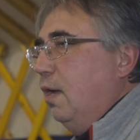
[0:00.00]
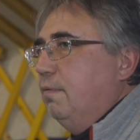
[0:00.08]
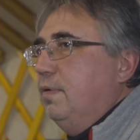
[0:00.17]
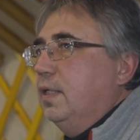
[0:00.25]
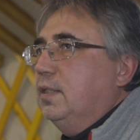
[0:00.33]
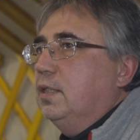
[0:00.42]

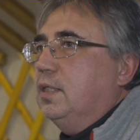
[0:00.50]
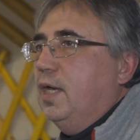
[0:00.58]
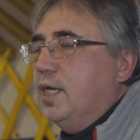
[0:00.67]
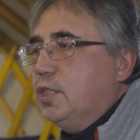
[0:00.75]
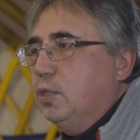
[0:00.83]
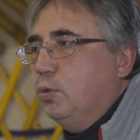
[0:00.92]
вы этот
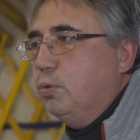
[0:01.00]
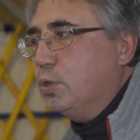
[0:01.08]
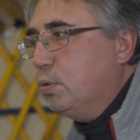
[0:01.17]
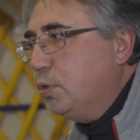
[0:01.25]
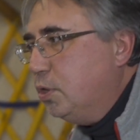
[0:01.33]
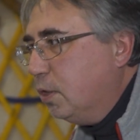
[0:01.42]
каждый
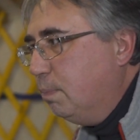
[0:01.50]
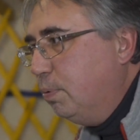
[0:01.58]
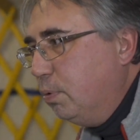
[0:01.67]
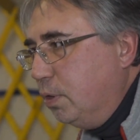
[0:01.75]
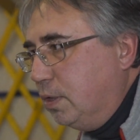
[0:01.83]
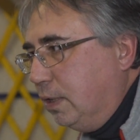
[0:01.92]
кусочек
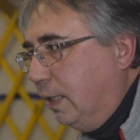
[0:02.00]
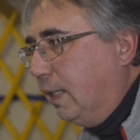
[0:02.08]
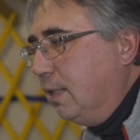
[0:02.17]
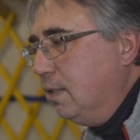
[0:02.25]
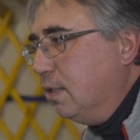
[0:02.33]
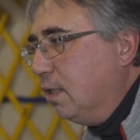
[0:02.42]
будете
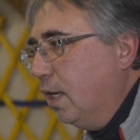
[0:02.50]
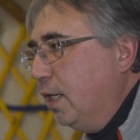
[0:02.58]
хранить.